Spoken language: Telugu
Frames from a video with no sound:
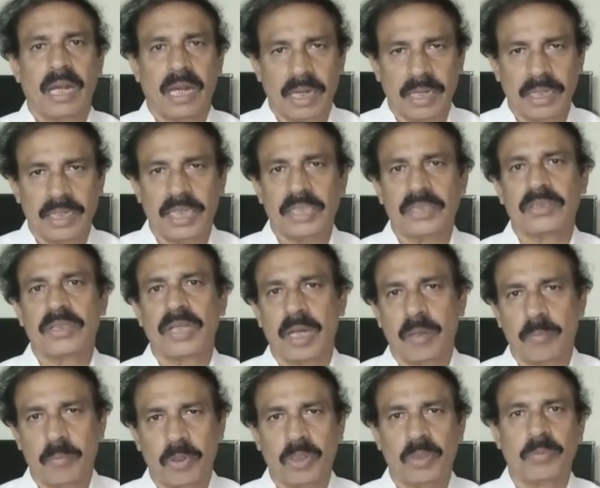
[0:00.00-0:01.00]
ఆర్డినెన్స్కు
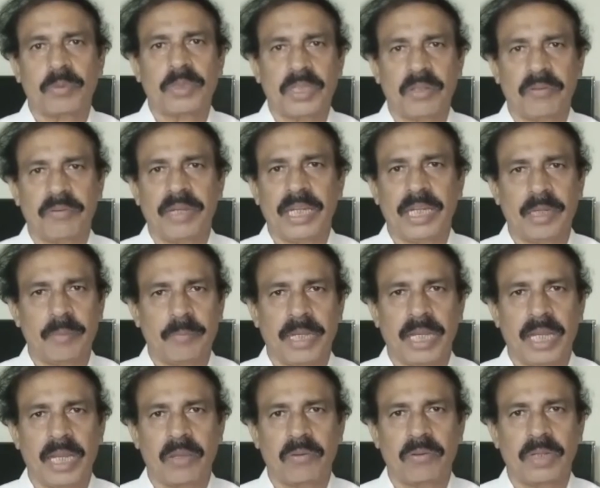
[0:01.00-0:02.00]
ఆమోద ముద్ర వేయడమే
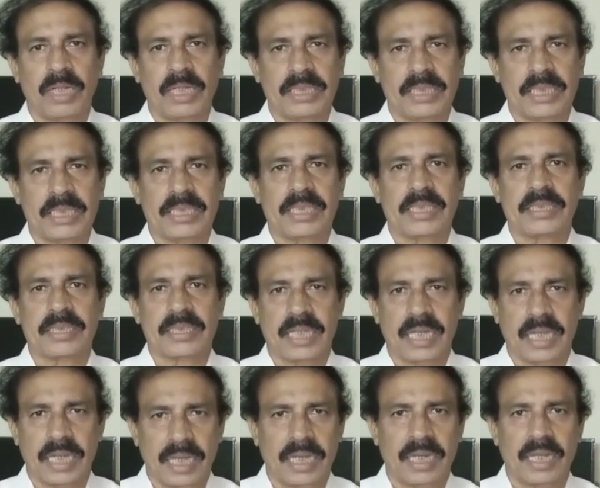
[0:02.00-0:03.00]
కాకుండా జస్టిస్
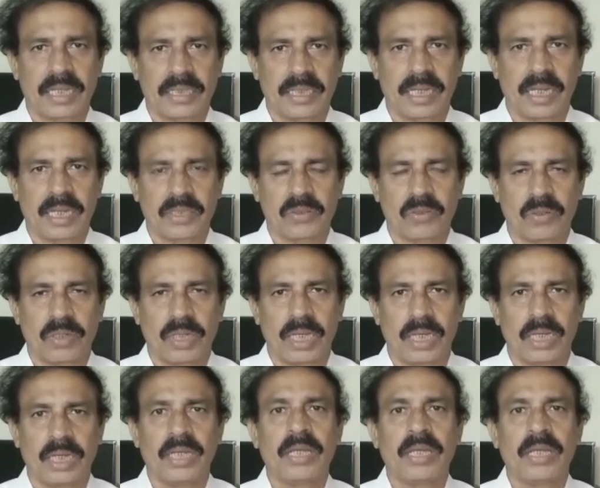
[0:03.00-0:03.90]
కనగరాజు గారితోన